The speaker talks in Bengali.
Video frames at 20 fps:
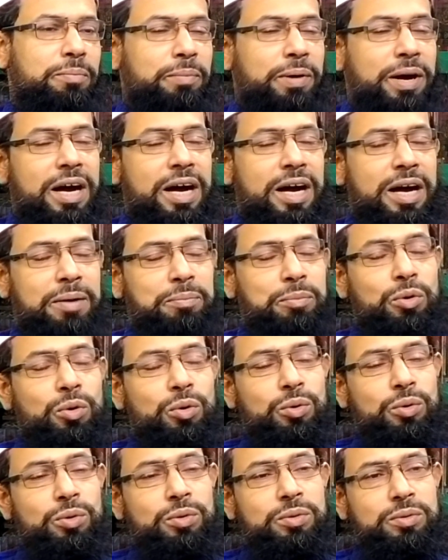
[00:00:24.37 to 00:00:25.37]
মা
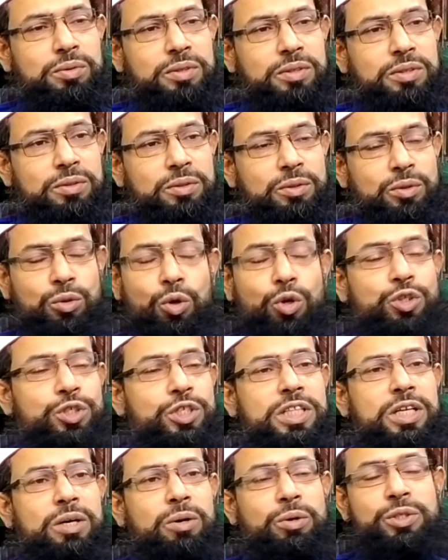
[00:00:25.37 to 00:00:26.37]
বোন
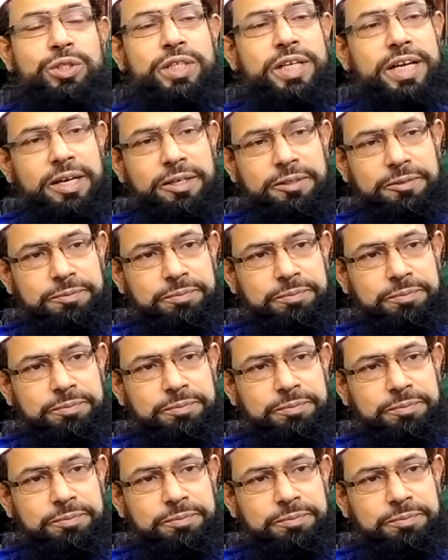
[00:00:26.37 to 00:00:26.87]
ধর্ষিতা হচ্ছে না